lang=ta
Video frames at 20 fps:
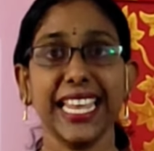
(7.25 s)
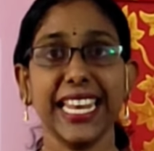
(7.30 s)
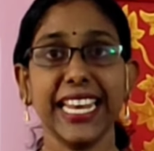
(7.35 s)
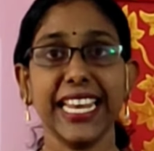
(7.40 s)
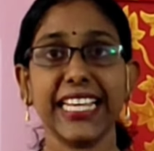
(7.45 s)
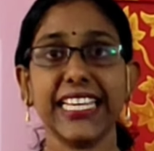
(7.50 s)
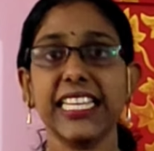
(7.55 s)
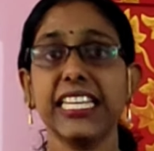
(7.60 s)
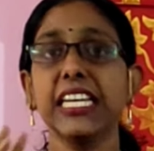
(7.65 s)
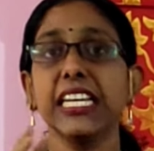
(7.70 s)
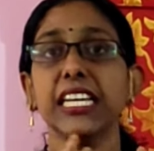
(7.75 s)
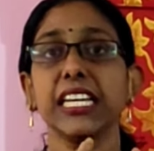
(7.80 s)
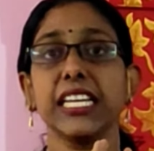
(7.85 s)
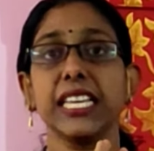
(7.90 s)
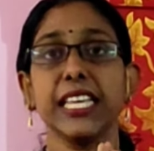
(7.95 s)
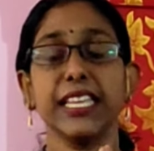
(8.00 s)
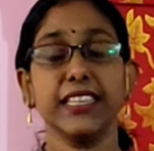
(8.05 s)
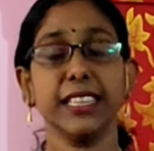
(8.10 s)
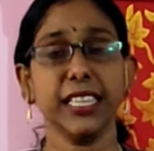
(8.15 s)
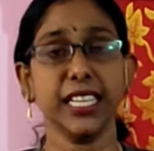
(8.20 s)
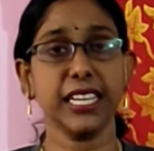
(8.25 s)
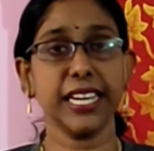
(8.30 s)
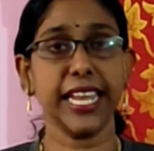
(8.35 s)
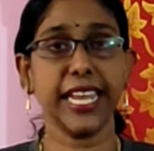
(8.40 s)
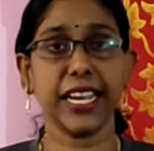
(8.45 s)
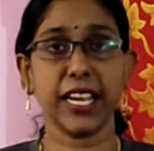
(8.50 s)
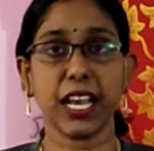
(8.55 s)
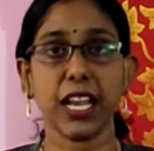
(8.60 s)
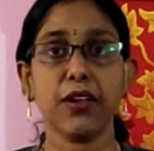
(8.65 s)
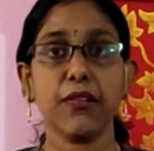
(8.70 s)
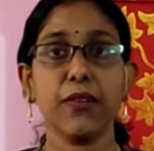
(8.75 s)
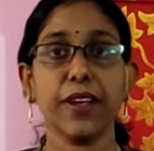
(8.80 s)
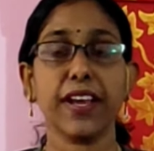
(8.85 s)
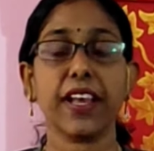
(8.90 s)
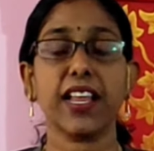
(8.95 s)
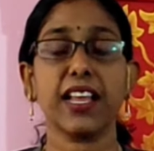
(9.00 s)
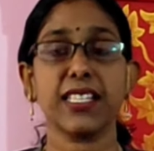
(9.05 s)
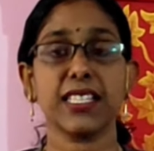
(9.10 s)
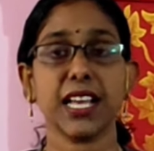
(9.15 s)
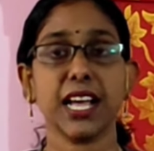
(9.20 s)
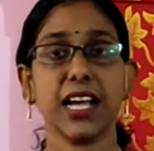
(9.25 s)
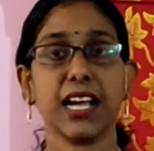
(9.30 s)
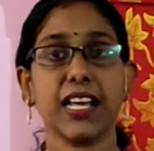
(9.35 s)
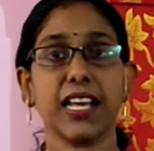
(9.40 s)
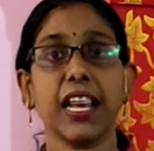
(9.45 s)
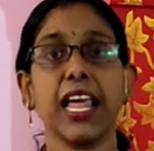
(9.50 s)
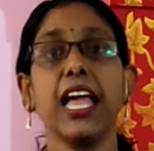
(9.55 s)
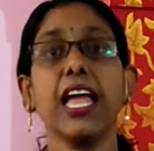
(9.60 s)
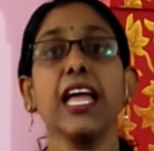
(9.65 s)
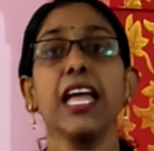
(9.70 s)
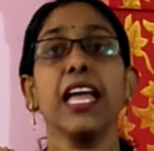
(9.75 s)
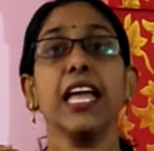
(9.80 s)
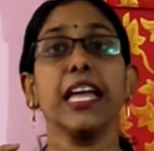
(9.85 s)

எனக்கு எந்த டயட்லேயும் வெயிட் லாஸ் ஆகலை